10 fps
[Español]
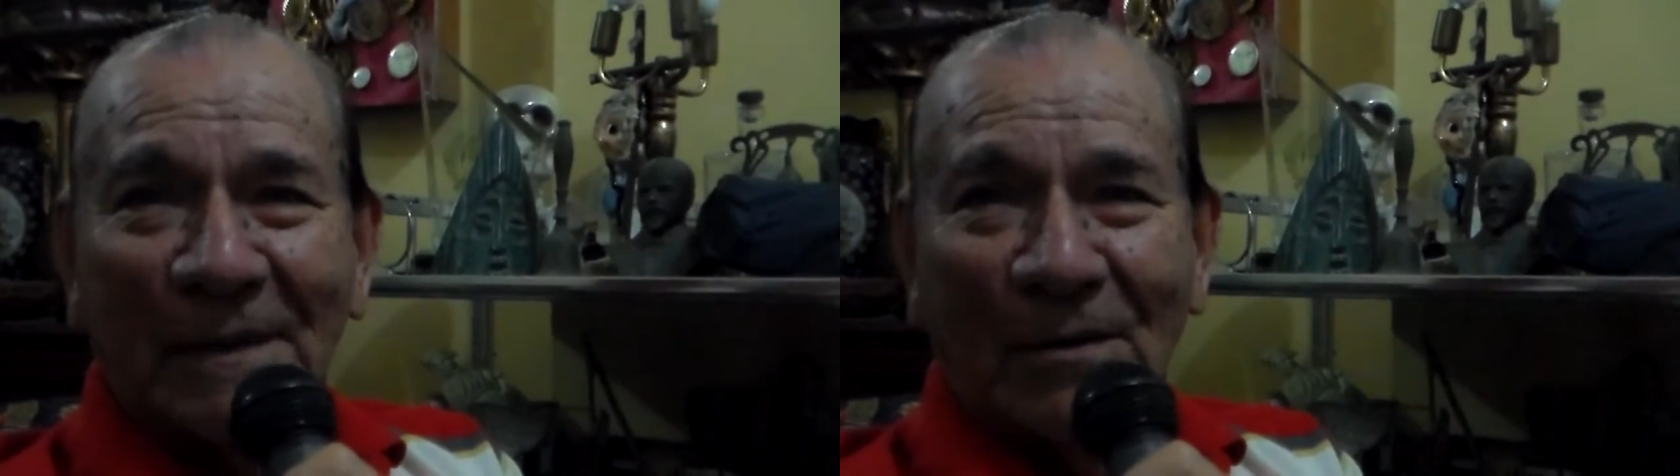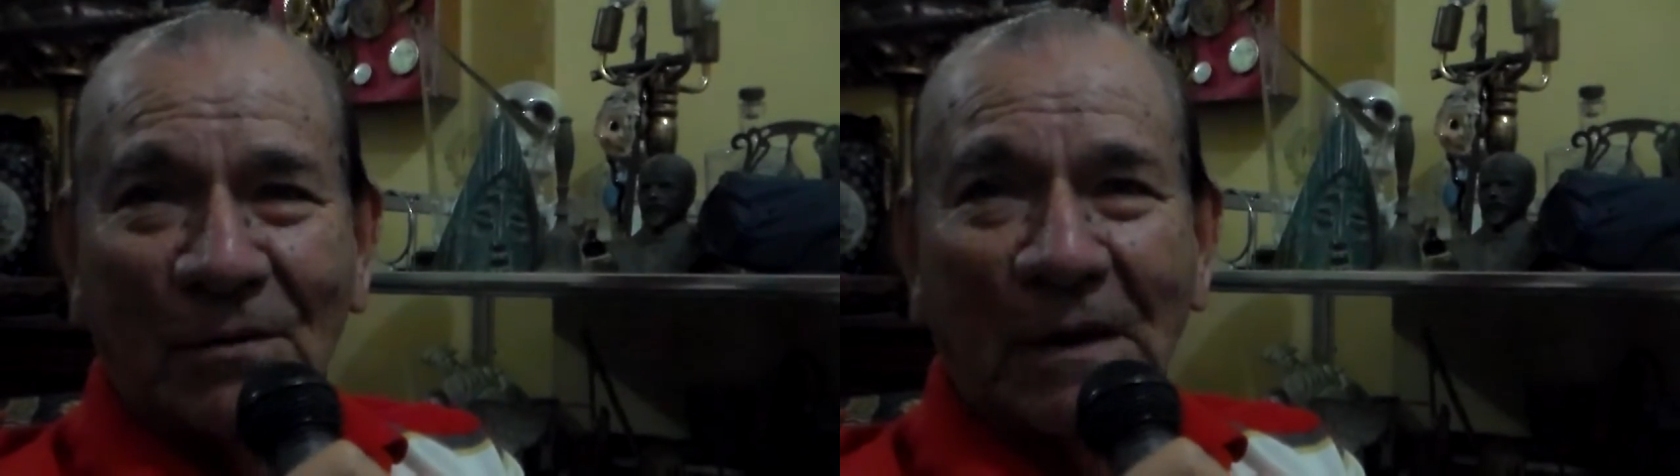
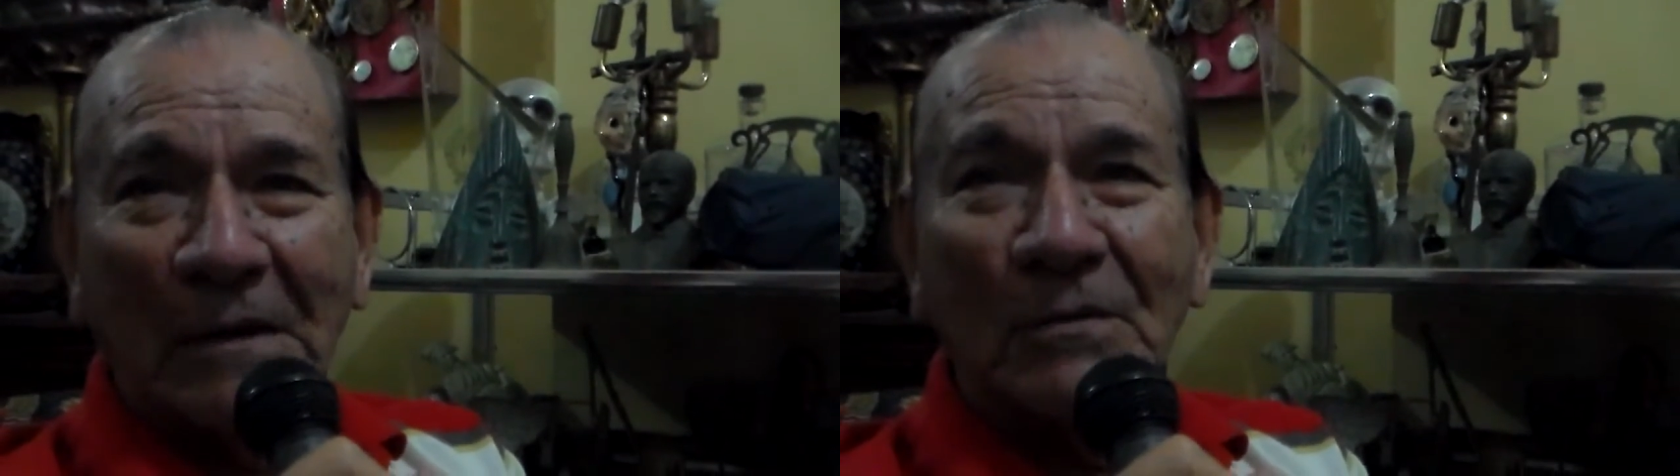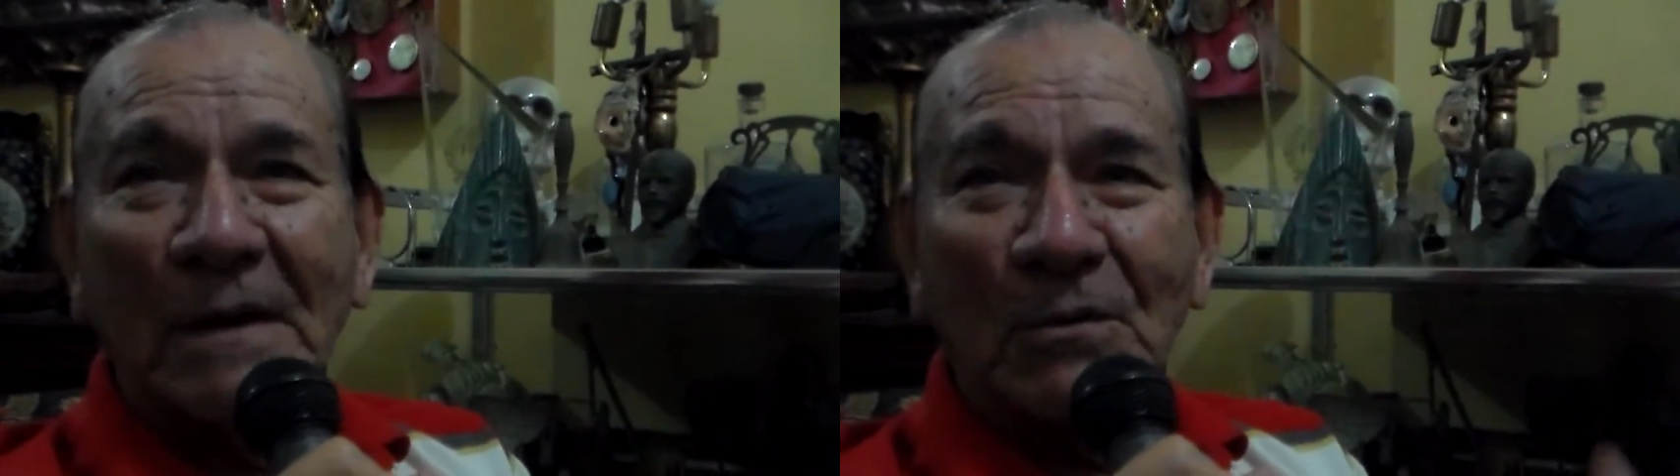bajo
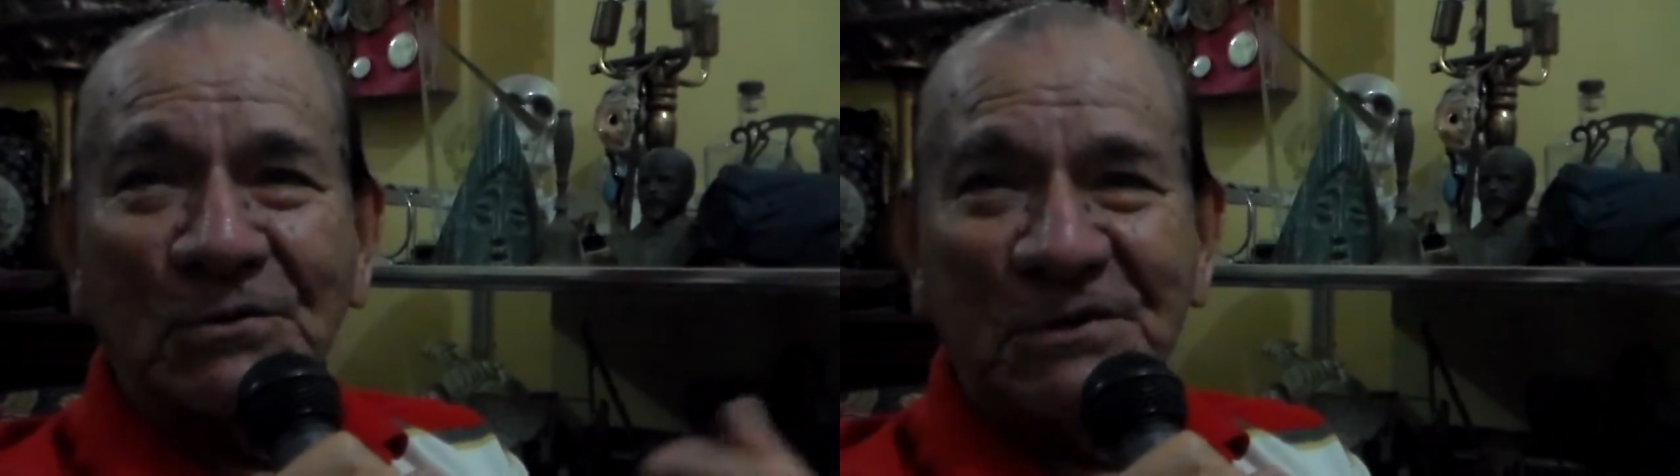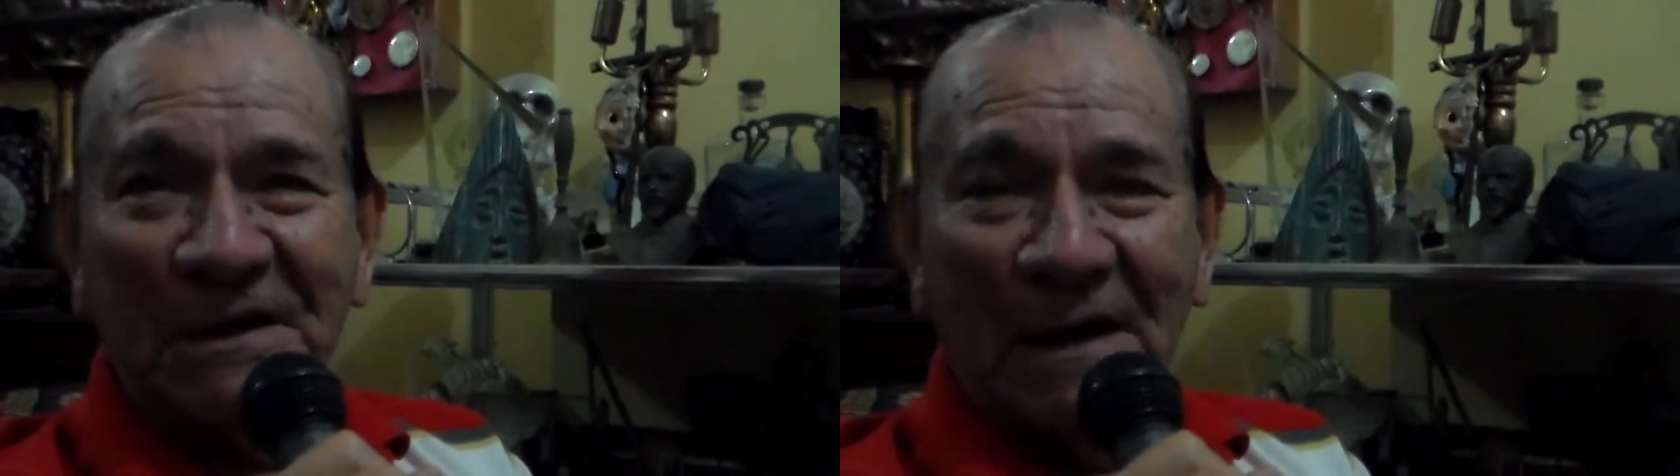en una
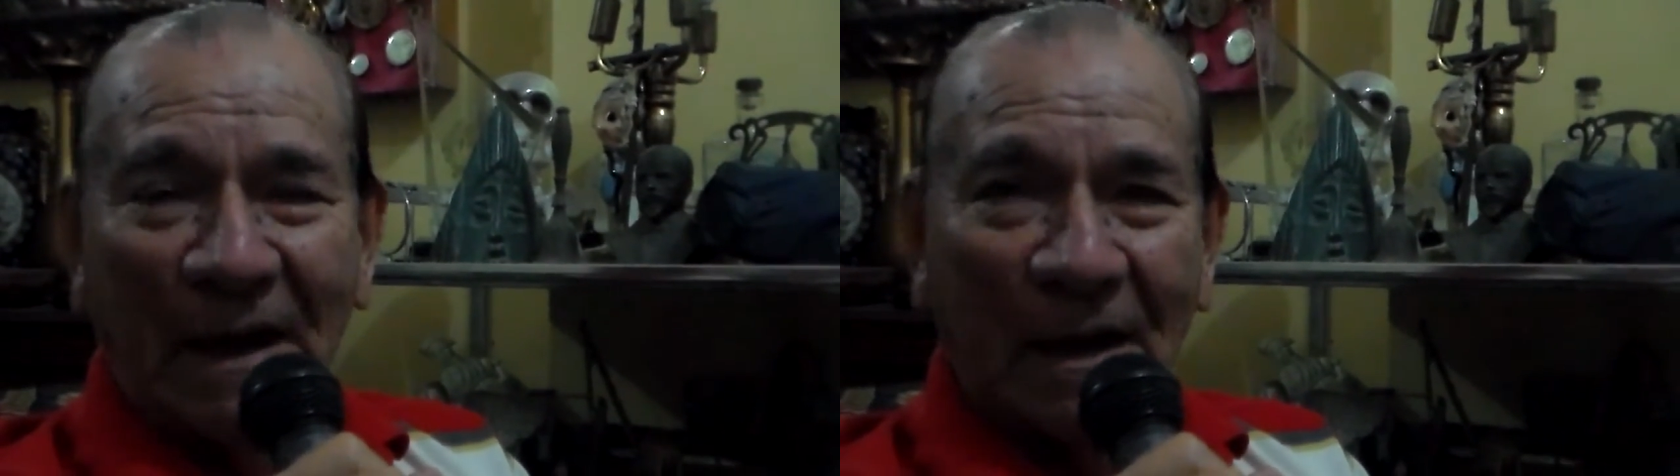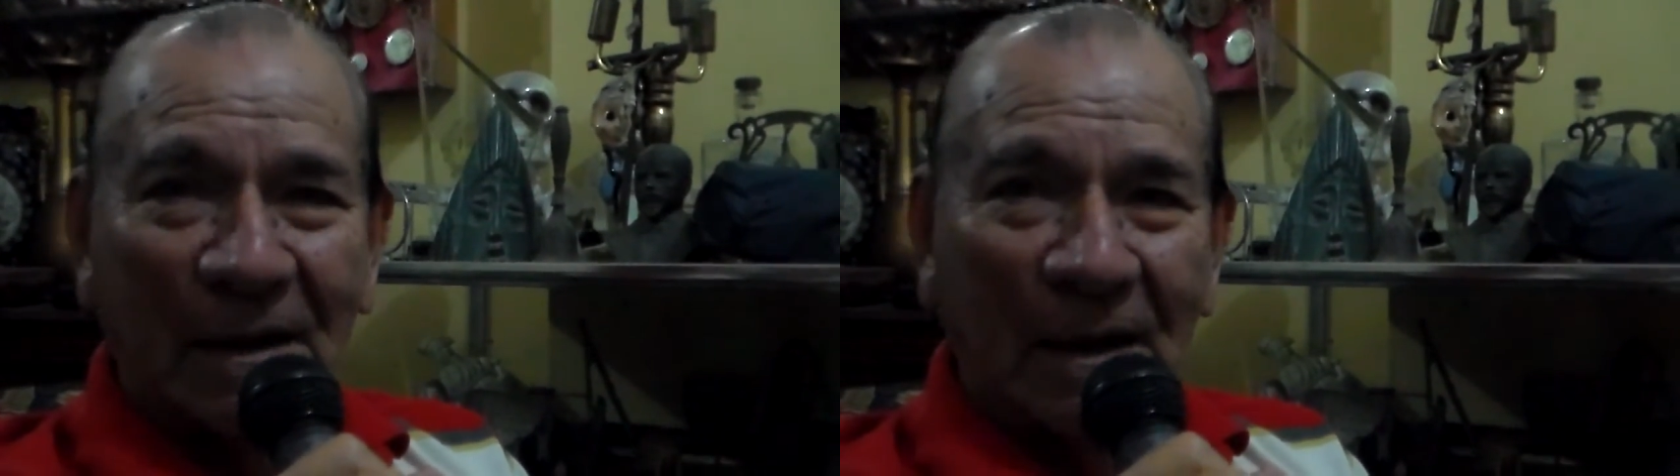
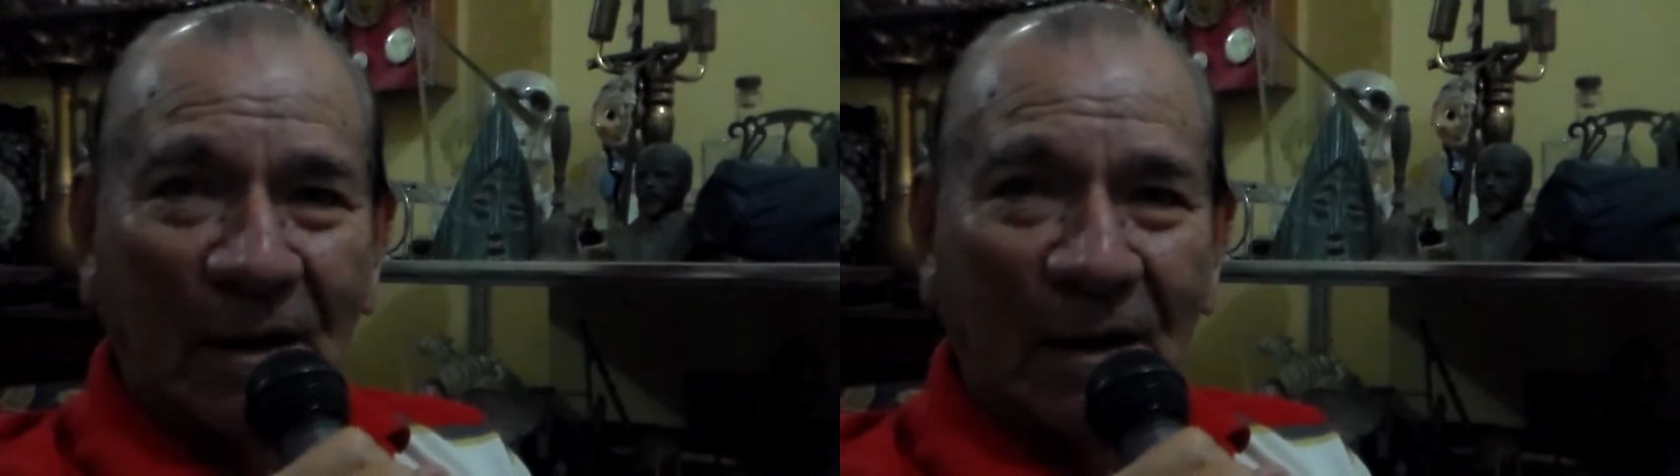mochila.